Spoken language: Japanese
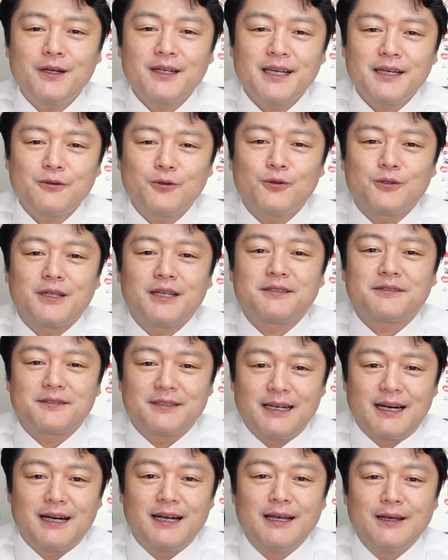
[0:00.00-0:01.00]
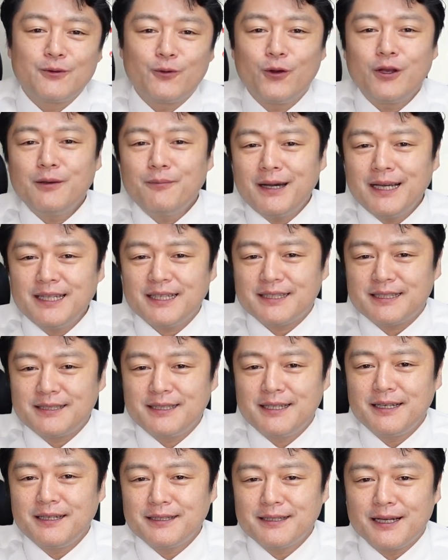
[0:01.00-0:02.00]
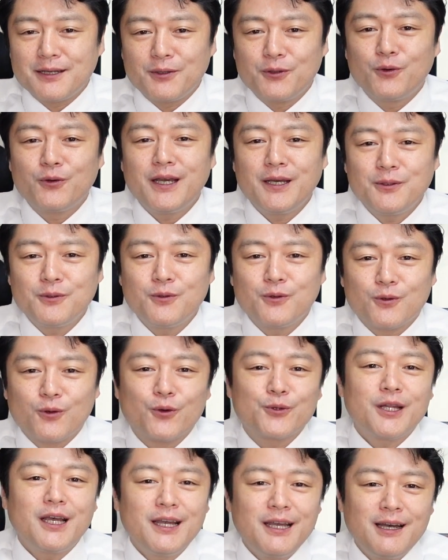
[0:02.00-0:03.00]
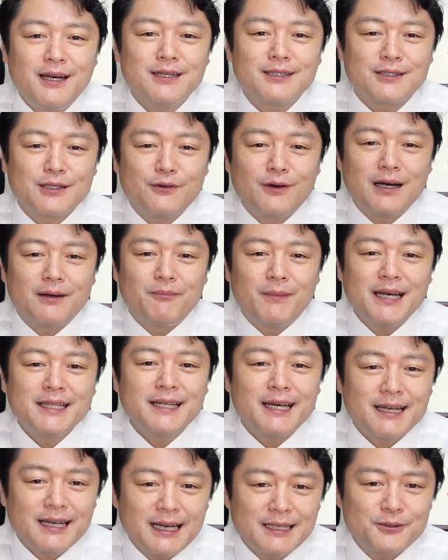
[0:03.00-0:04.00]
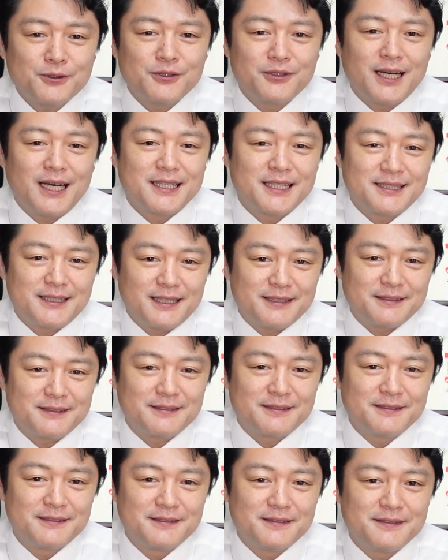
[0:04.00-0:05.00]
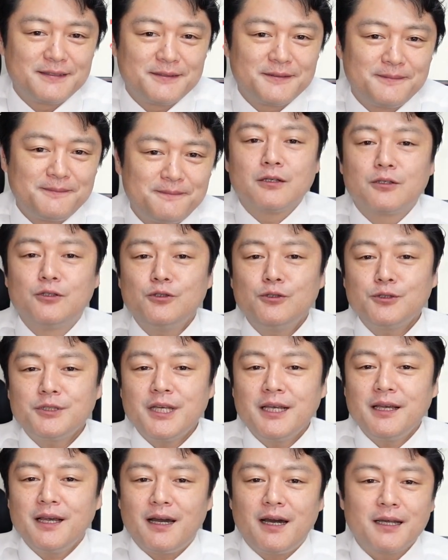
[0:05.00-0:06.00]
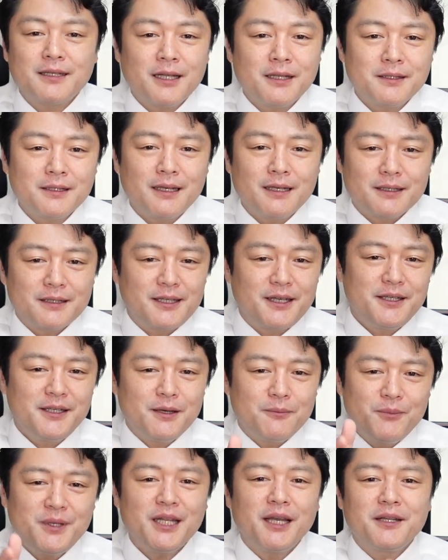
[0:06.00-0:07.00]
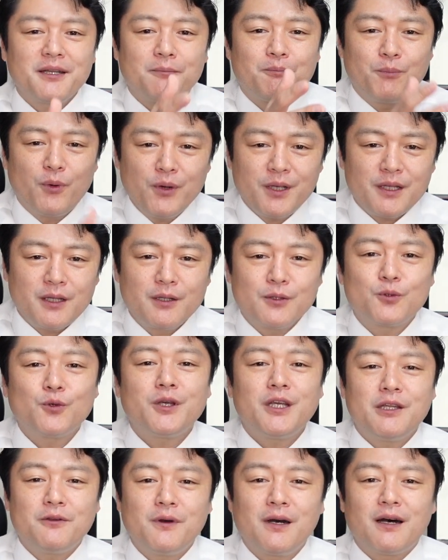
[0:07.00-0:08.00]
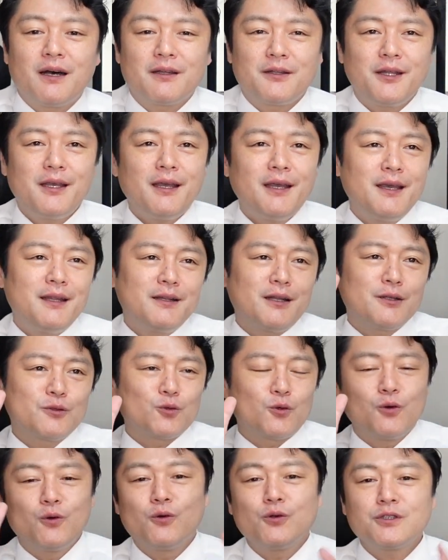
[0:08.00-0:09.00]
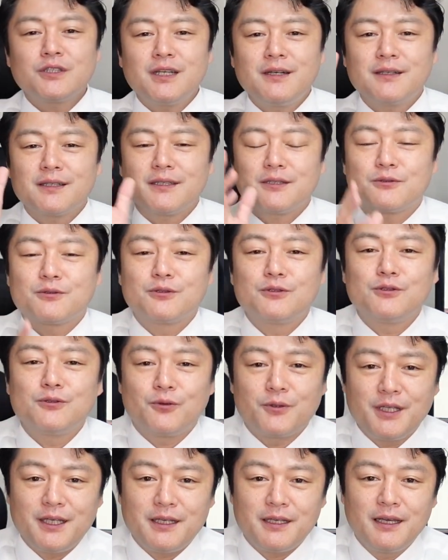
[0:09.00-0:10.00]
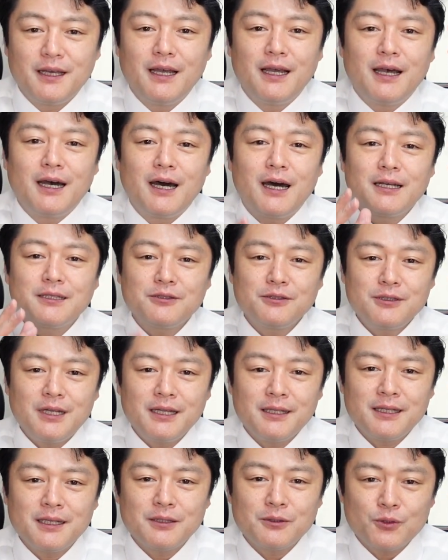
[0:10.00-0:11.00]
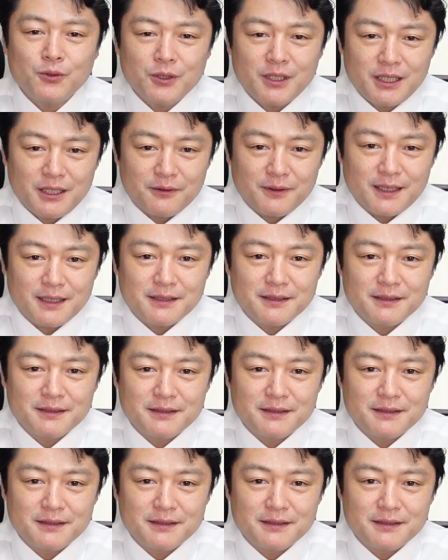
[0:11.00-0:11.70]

は結構ですが、これまでしてきた予言の答え合わせはまだかという話です。偶然当たった的なみたいなっぽい時には、底辺だと大騒ぎするのに、外れた時には、